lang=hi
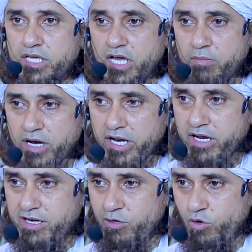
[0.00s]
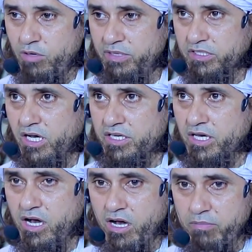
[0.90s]
ये हमारे कंट्रोल में था
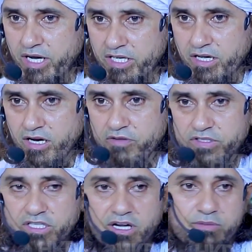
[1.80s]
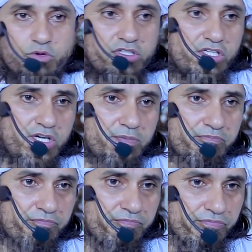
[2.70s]
यहाँ हमारी खिलाफत कायम हुई थी
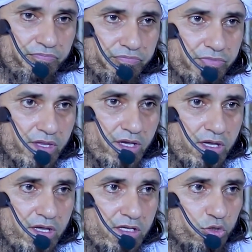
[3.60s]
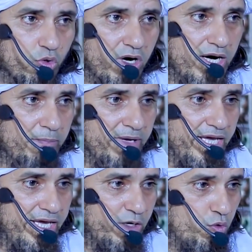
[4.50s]
तो हम
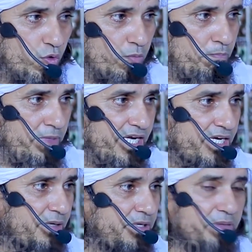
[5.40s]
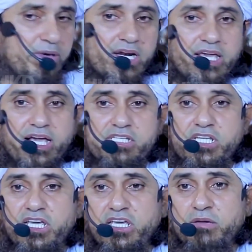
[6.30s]
एक उम्मी नबी पर
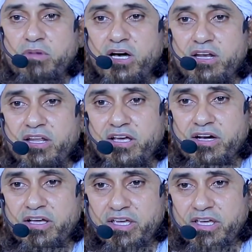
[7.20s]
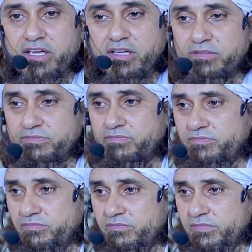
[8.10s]
कैसे ईमान ले आएं
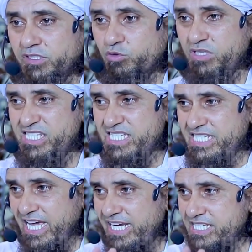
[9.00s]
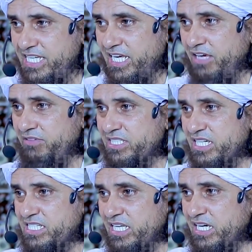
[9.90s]
तो इस जेलसी की
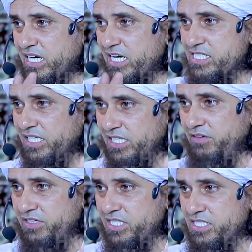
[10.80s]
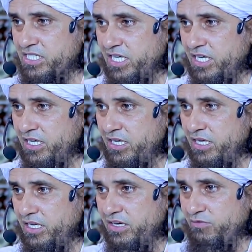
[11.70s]
वजह से हसद की वजह से
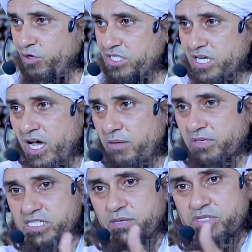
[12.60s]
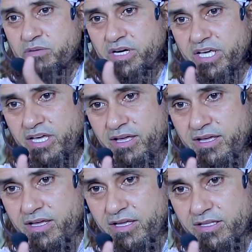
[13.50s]
वो इस्लाम के सबसे बड़े
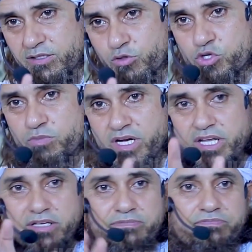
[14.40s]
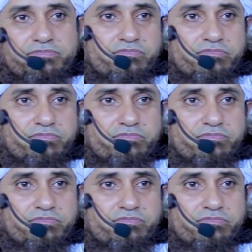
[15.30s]
दुश्मन हैं